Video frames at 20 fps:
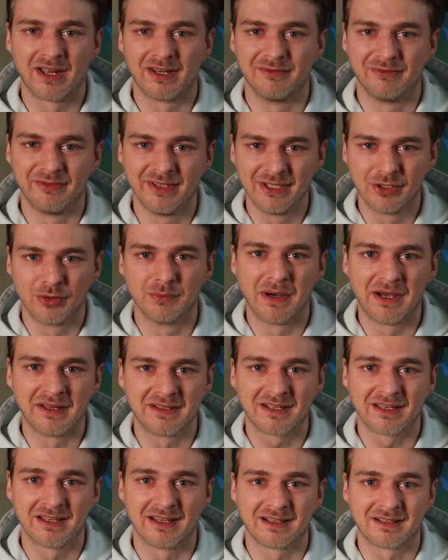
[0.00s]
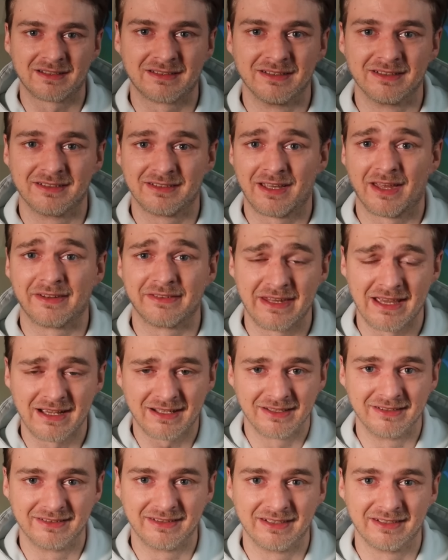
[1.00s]
einen Videobeitrag des
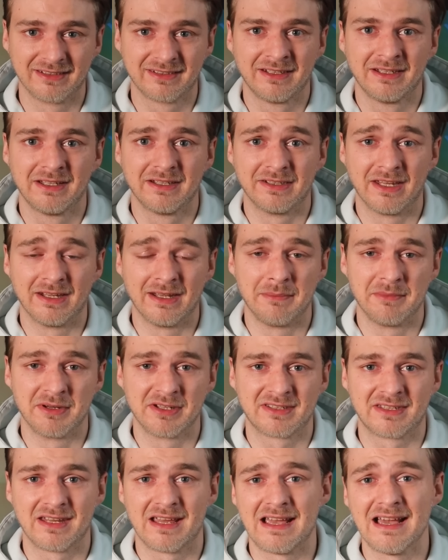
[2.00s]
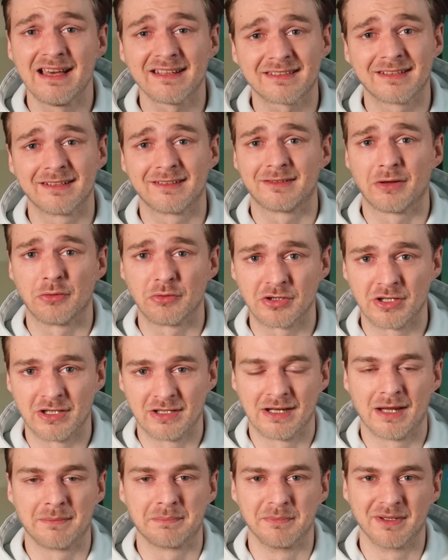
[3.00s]
Ganderkesees, der nämlich der erste Social
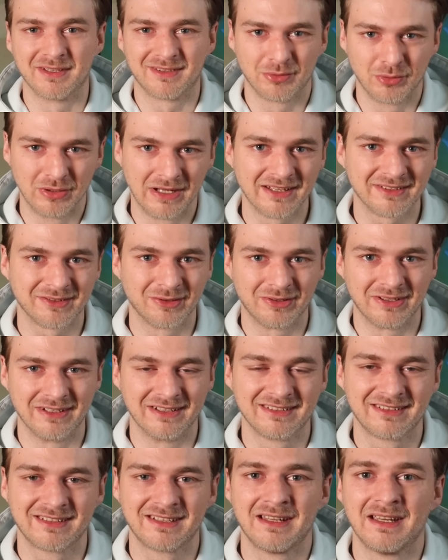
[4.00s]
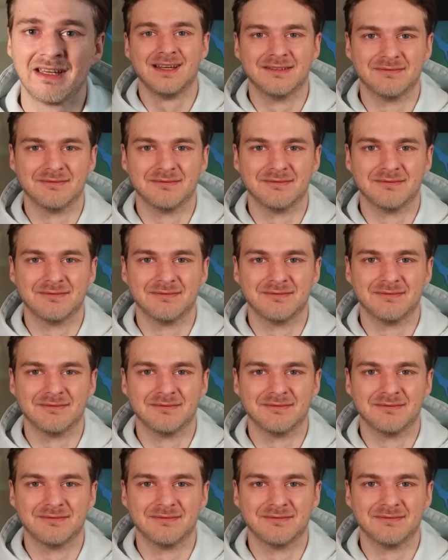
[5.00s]
Club mit Zulassung ist,